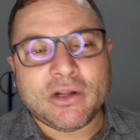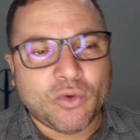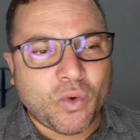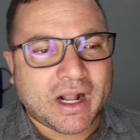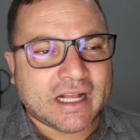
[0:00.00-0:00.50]
em
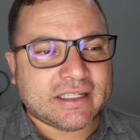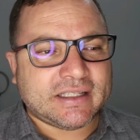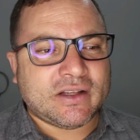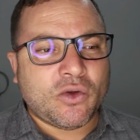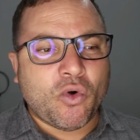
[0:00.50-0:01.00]

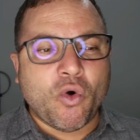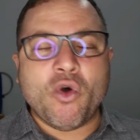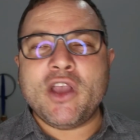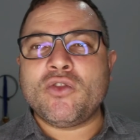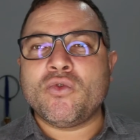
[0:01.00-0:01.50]
Lucas
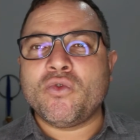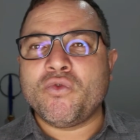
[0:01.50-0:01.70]
8,